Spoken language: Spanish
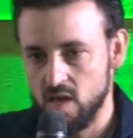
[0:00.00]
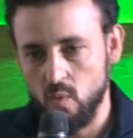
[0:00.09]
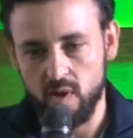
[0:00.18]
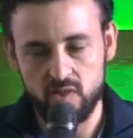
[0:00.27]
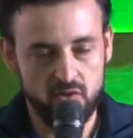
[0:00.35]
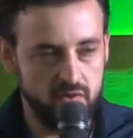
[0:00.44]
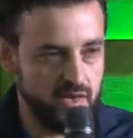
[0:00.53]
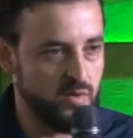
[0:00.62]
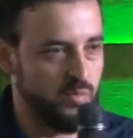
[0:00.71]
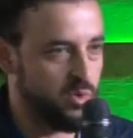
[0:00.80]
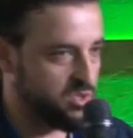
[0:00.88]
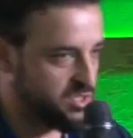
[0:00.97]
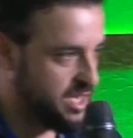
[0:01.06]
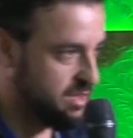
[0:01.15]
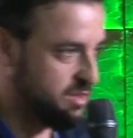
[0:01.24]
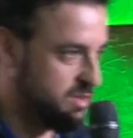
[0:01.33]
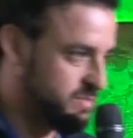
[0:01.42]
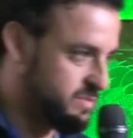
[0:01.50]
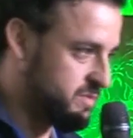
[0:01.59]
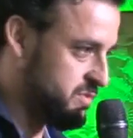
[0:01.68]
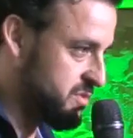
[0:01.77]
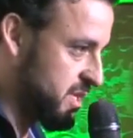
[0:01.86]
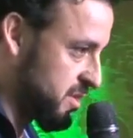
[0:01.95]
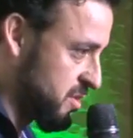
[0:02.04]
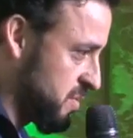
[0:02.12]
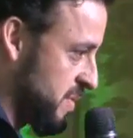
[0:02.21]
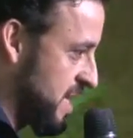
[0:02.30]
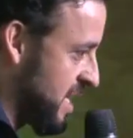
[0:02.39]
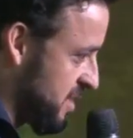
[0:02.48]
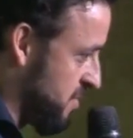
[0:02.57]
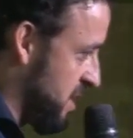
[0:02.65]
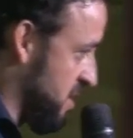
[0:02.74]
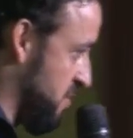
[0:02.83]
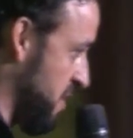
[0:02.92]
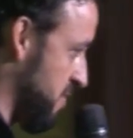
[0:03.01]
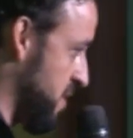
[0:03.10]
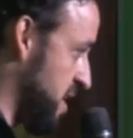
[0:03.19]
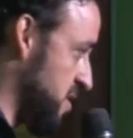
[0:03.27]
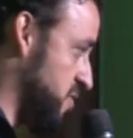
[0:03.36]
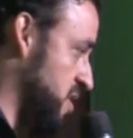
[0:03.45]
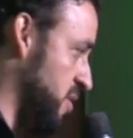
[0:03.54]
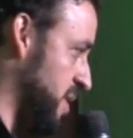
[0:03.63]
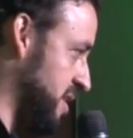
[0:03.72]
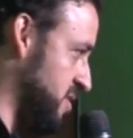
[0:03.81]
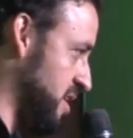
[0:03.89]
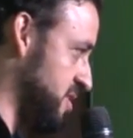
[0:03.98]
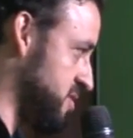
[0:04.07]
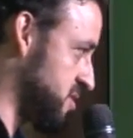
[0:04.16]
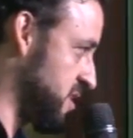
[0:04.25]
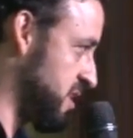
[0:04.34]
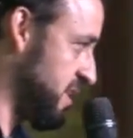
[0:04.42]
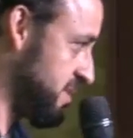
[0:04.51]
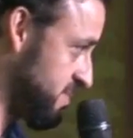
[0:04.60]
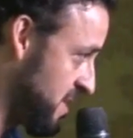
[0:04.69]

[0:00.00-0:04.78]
cuando ve que un proyecto, ¿no es cierto?, es benéfico para toda la sociedad,